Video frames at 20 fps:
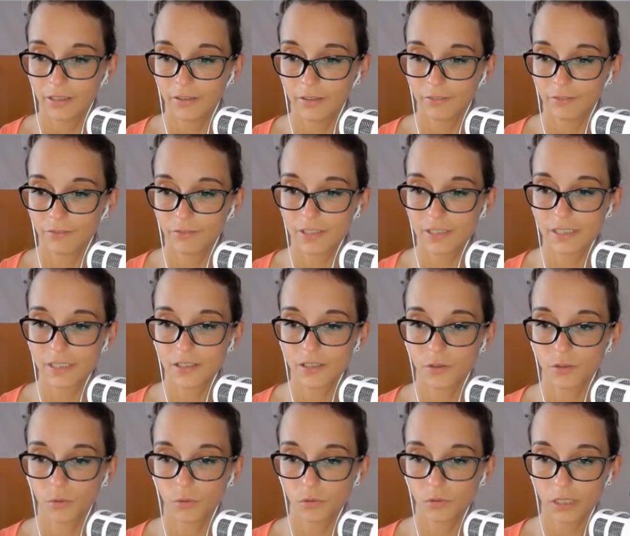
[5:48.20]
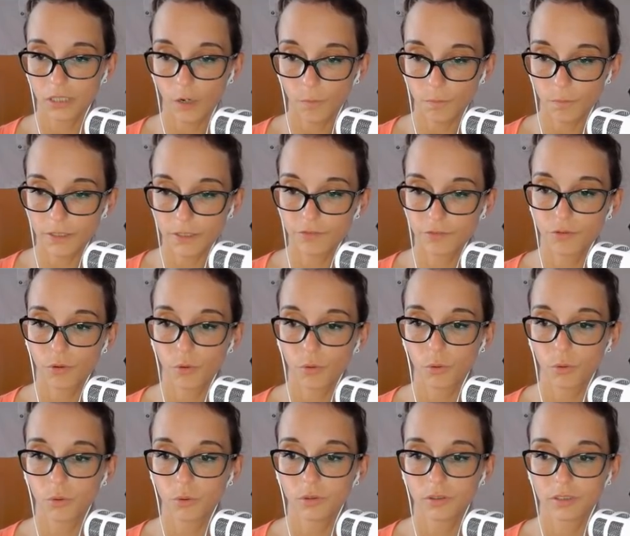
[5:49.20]
Wir sind unglaublich
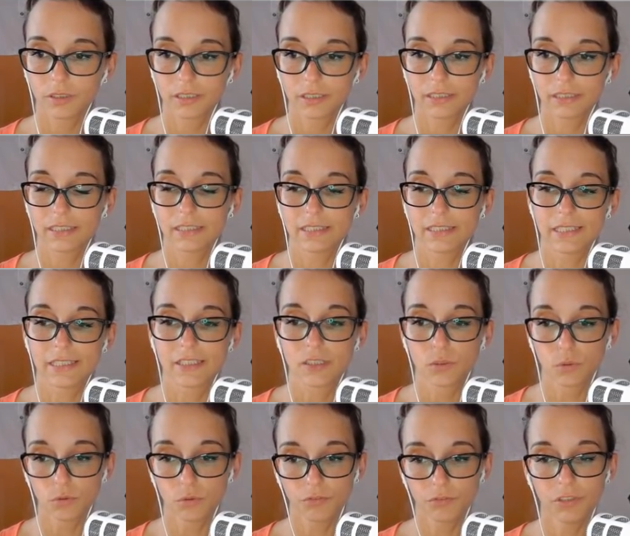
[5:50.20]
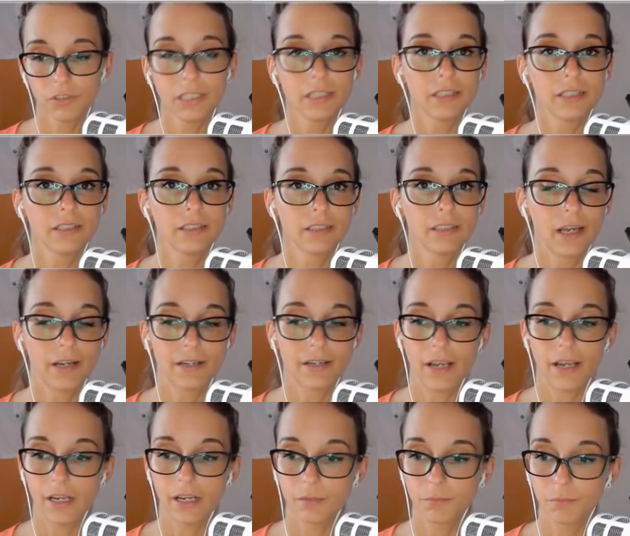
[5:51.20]
froh, dass so viele an
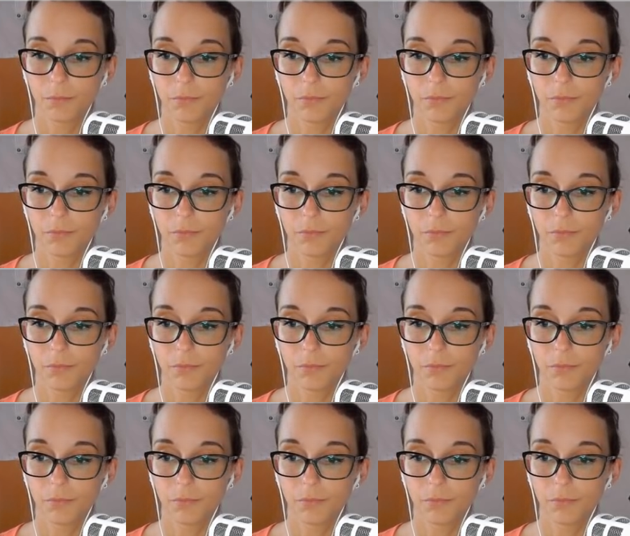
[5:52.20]
einem